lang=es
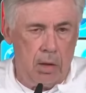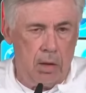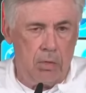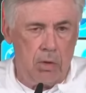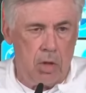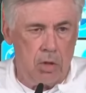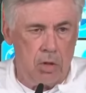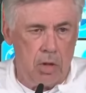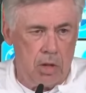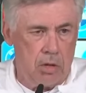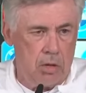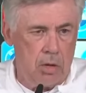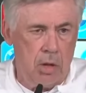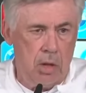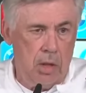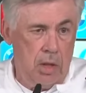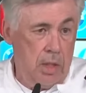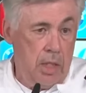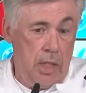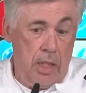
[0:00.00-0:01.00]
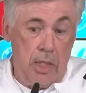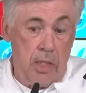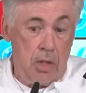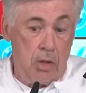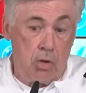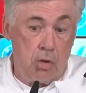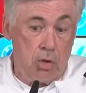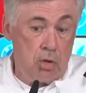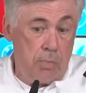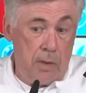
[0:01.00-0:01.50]
Entonces, en
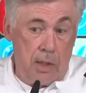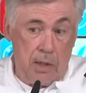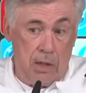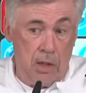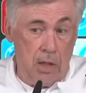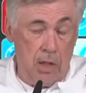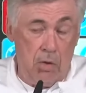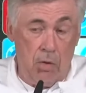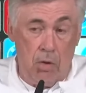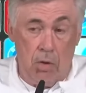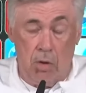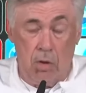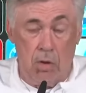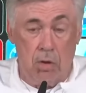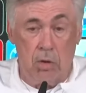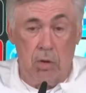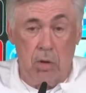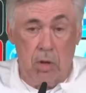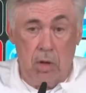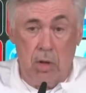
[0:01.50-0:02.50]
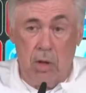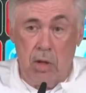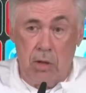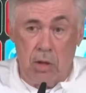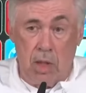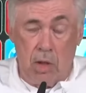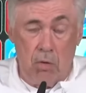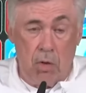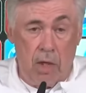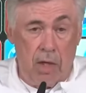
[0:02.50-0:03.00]
estos partidos
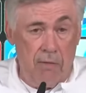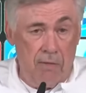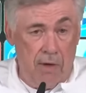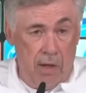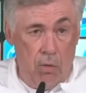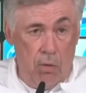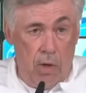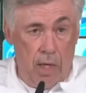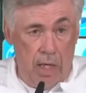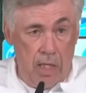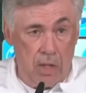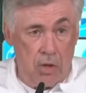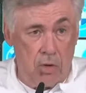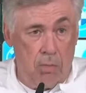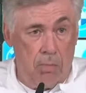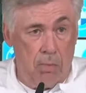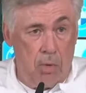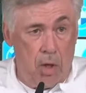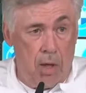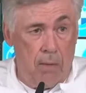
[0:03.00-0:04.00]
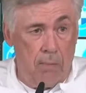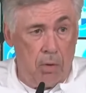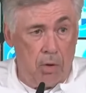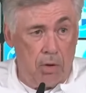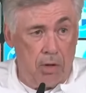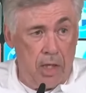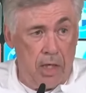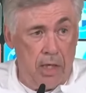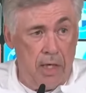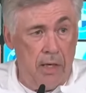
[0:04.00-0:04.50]
tengo que evaluar esto por la
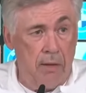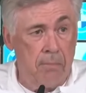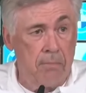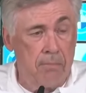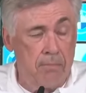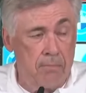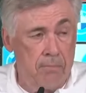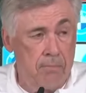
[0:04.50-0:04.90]
portería.